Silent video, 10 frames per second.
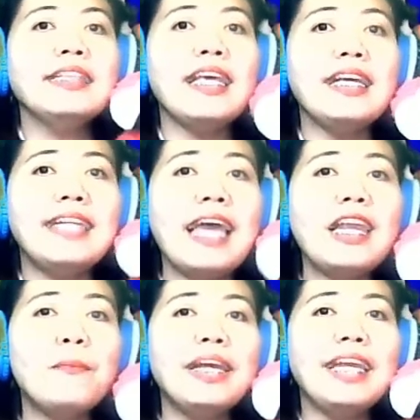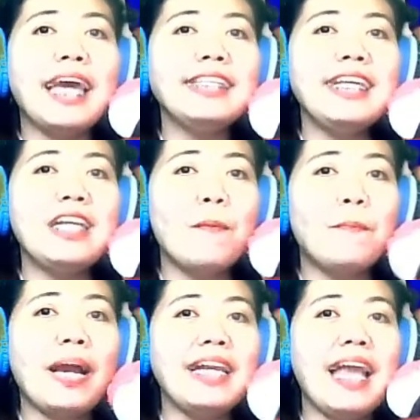Tingnan naman natin ang
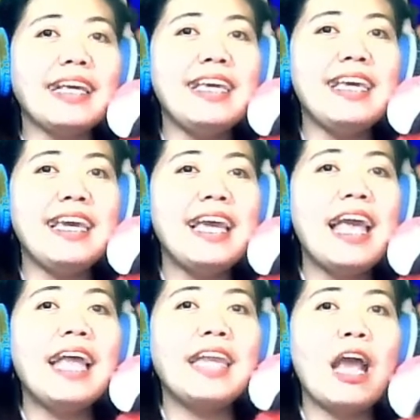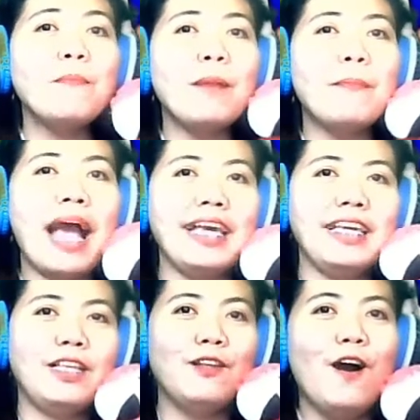paglaki ng babaeng
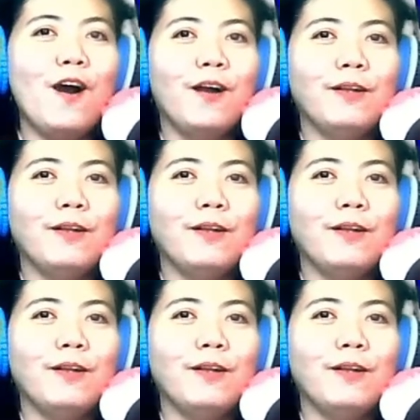ito.